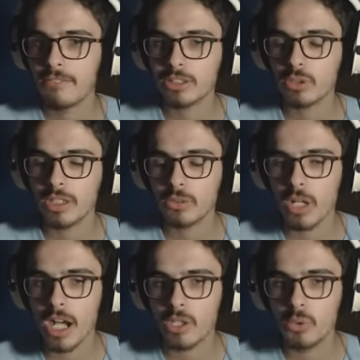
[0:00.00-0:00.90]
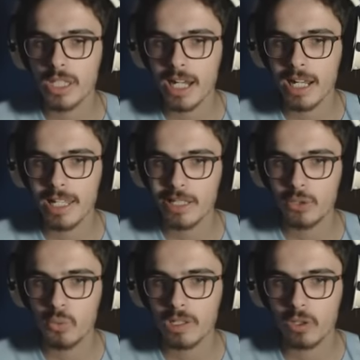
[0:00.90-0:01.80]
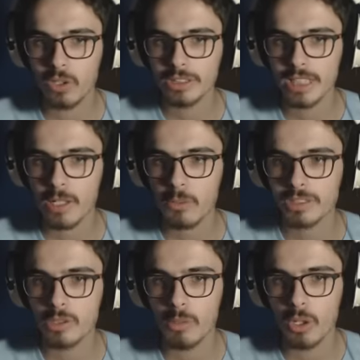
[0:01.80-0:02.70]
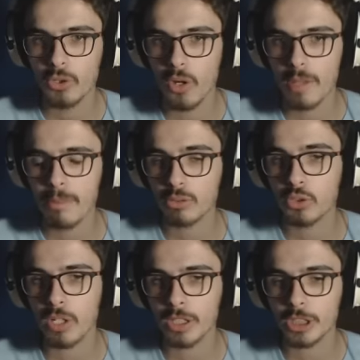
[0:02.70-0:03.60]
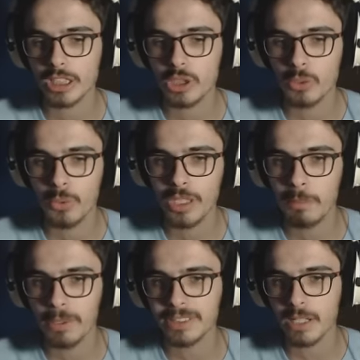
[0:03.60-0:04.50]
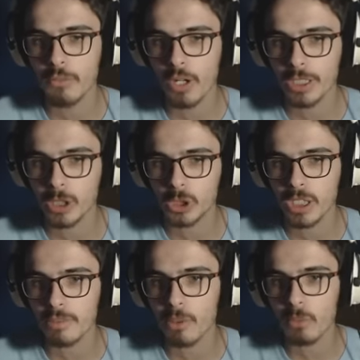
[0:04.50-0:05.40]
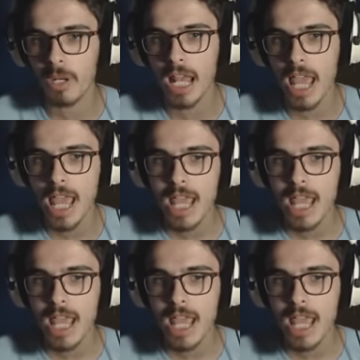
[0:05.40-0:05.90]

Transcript: va soltanto a chiudere le due cose in questo modo e abbiamo soltanto una chest quindi poi sta a voi decidere un po' qual è